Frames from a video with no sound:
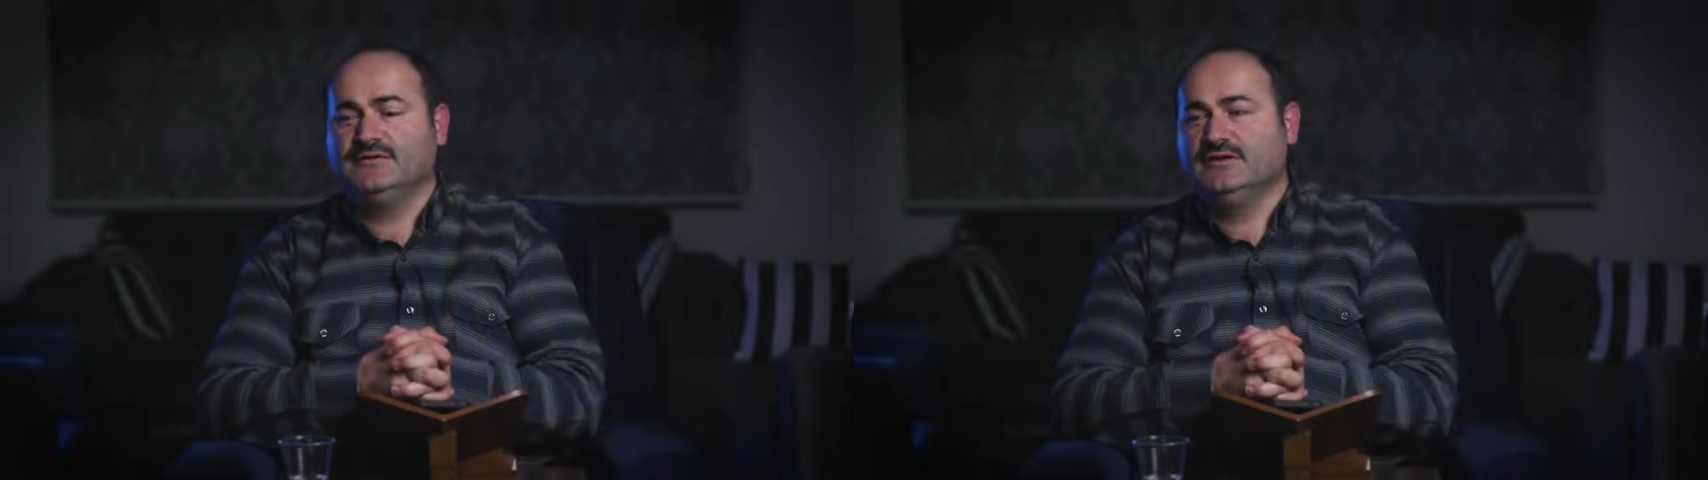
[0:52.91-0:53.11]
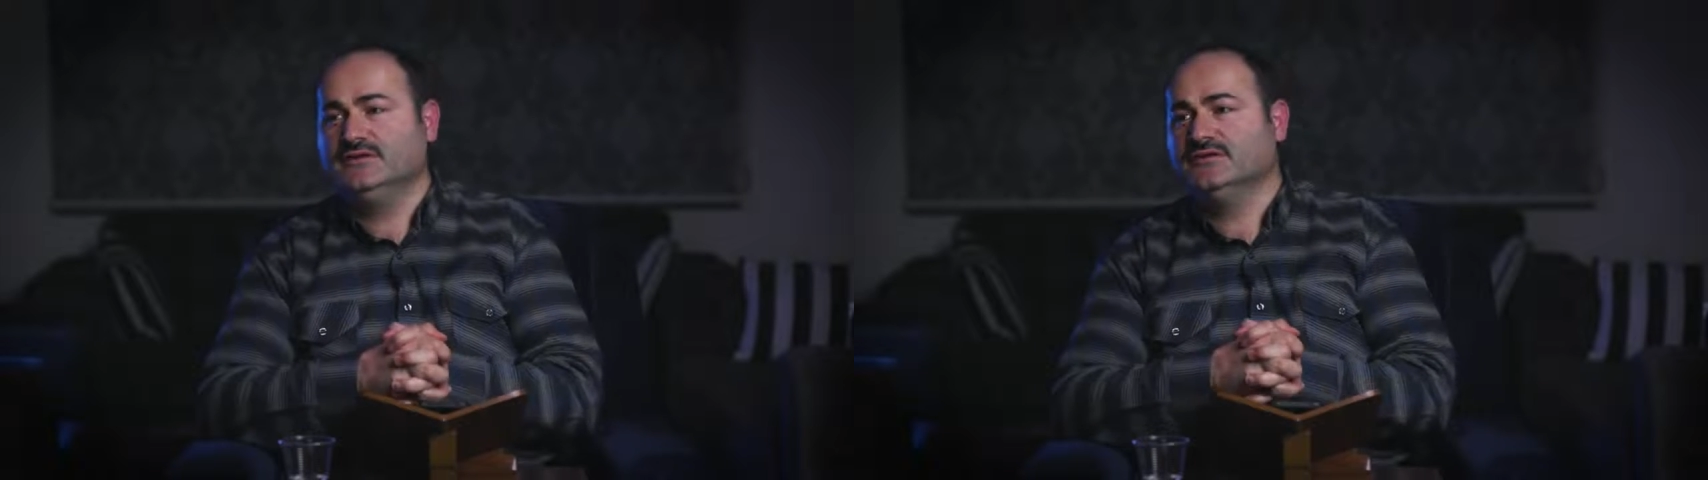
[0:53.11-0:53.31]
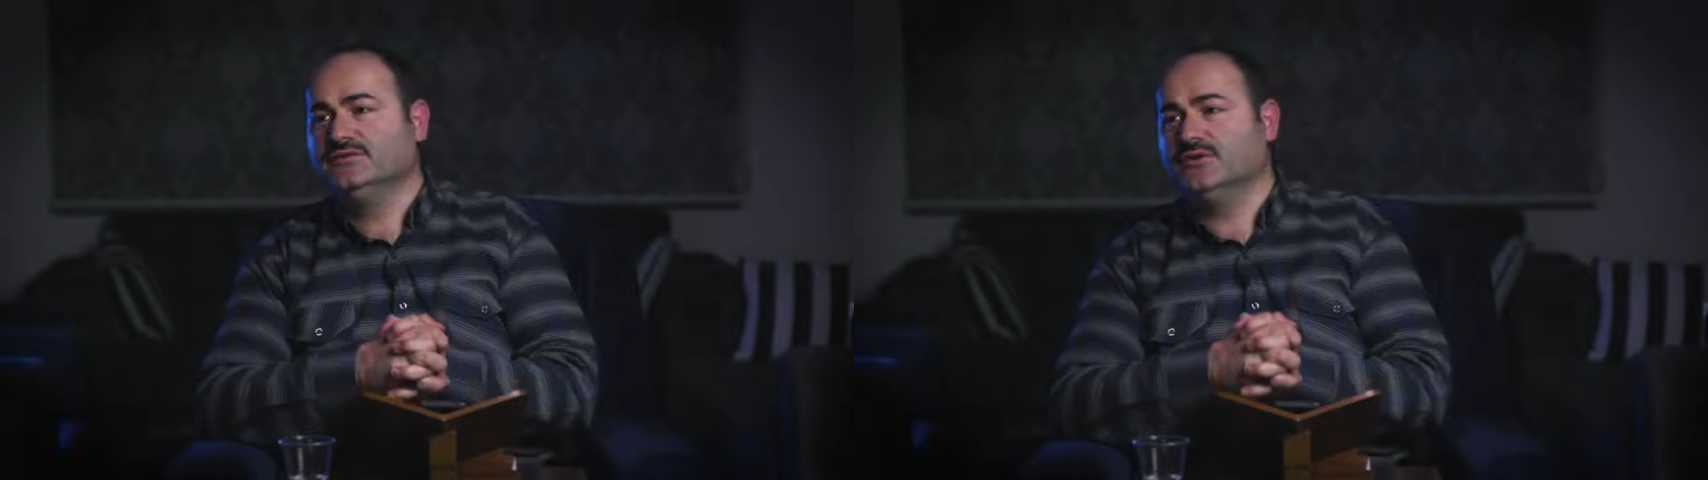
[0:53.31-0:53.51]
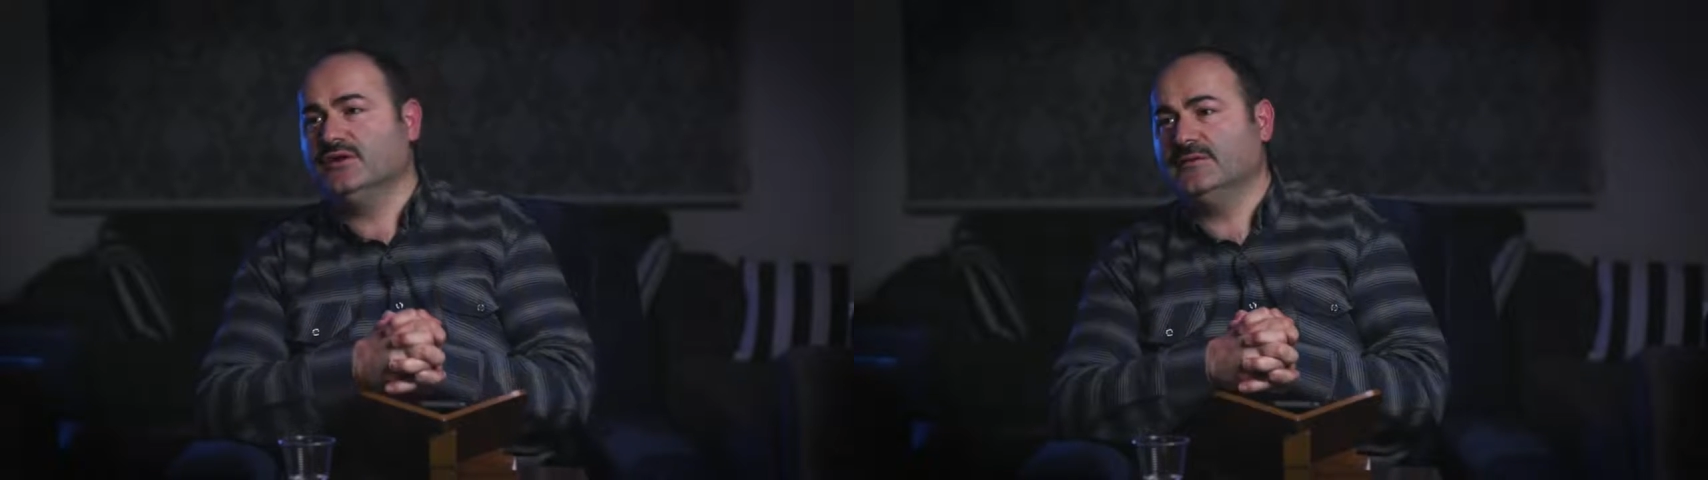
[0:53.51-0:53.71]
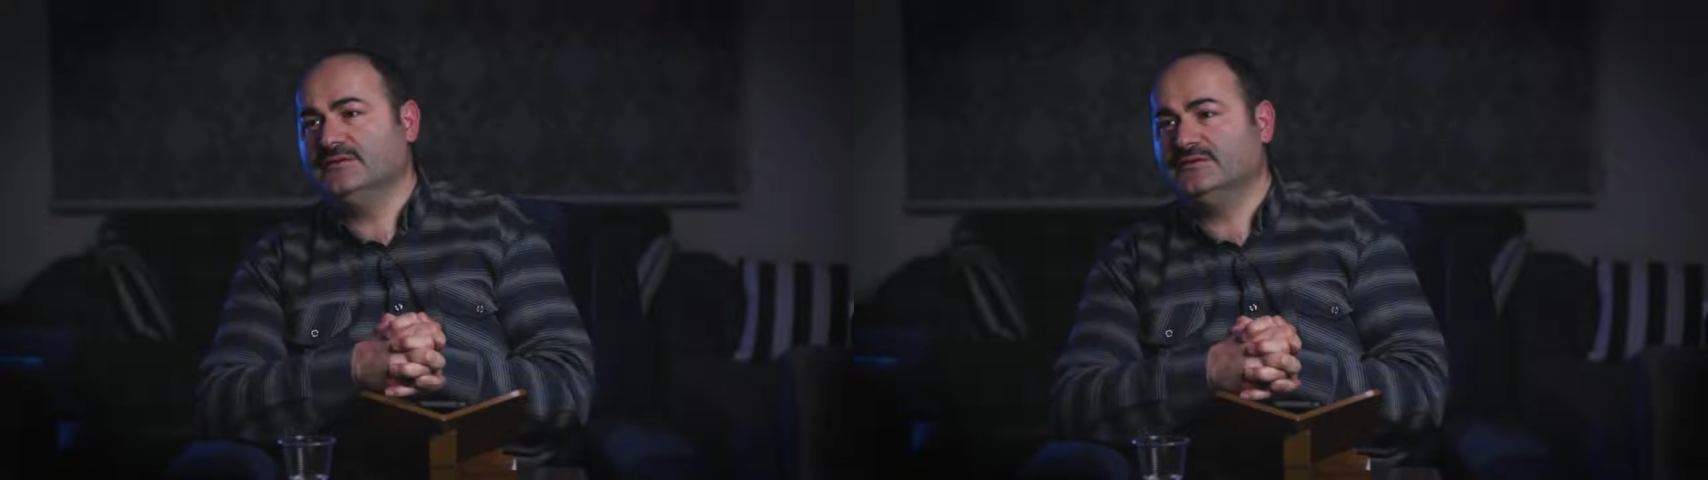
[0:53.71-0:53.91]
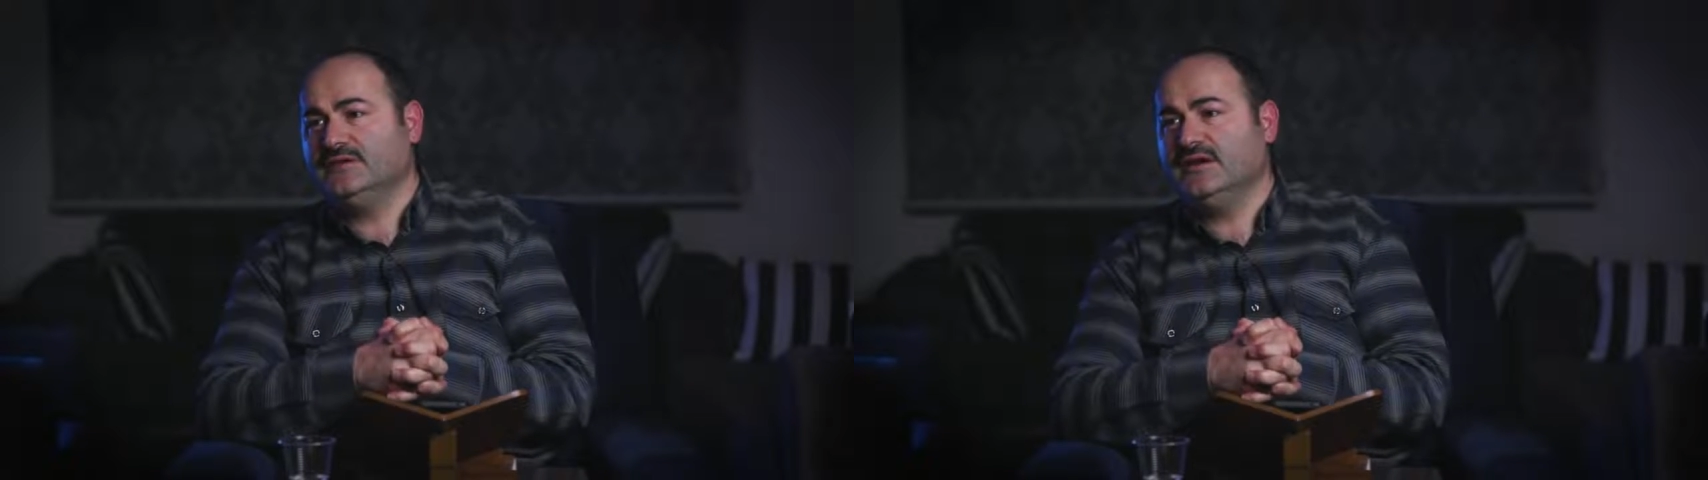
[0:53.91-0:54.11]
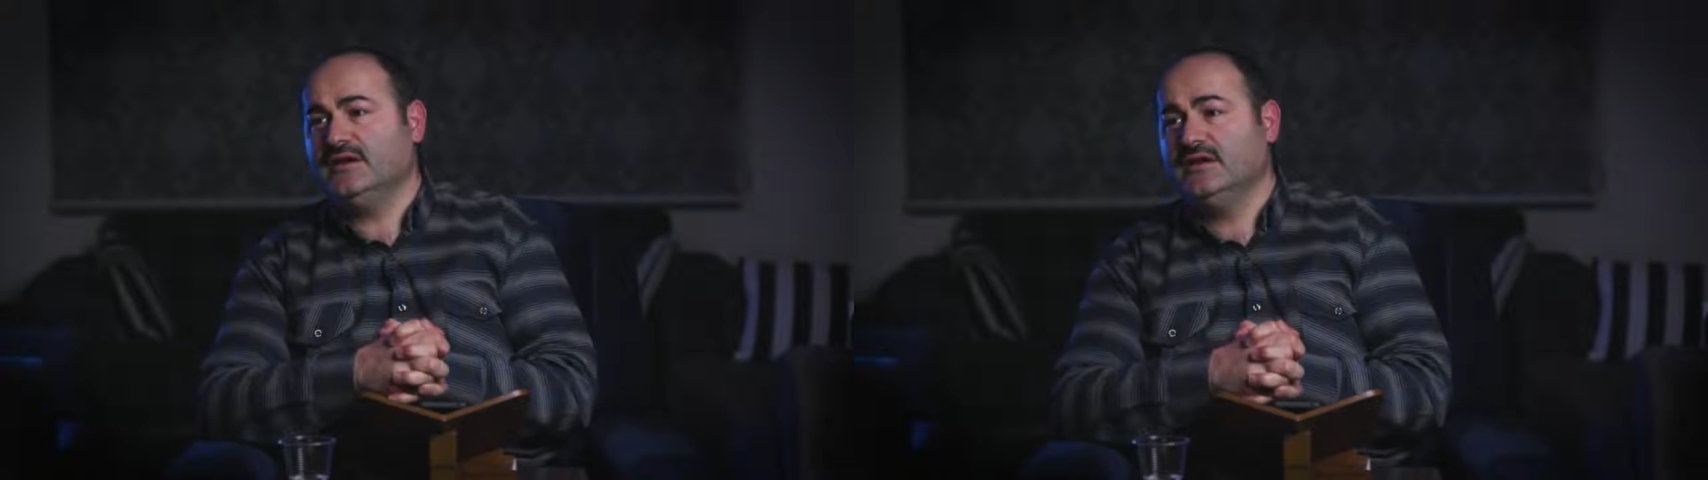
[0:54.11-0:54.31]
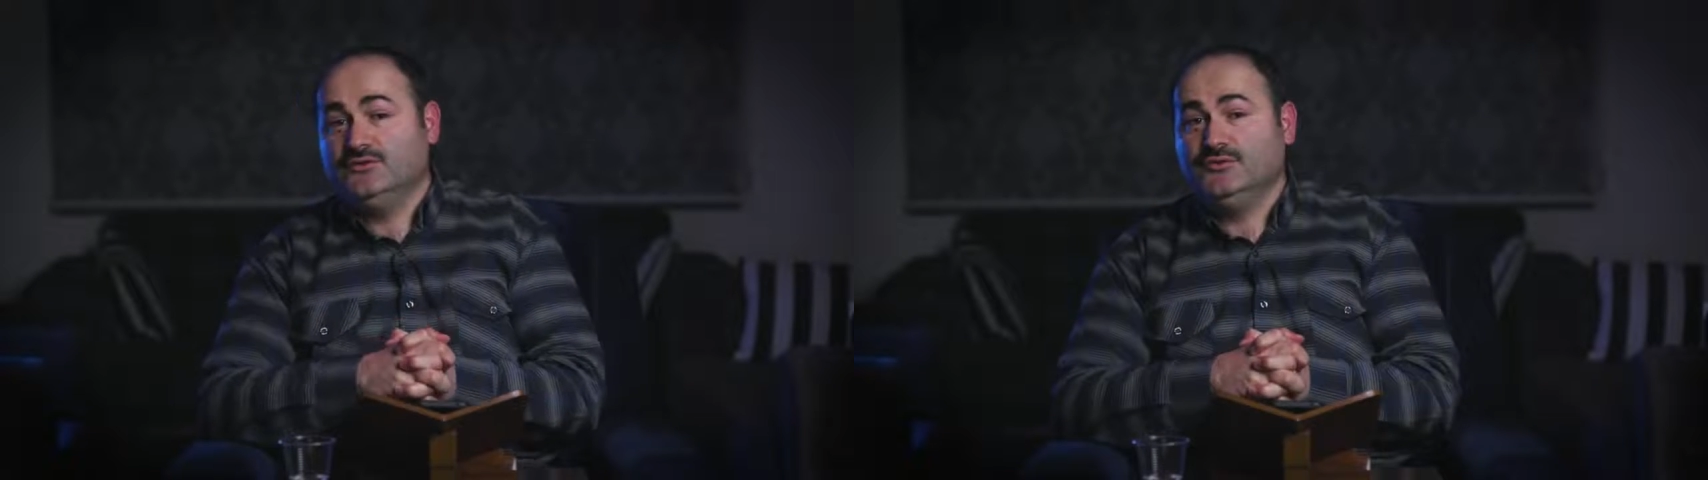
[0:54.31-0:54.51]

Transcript: niçin söylemiş diye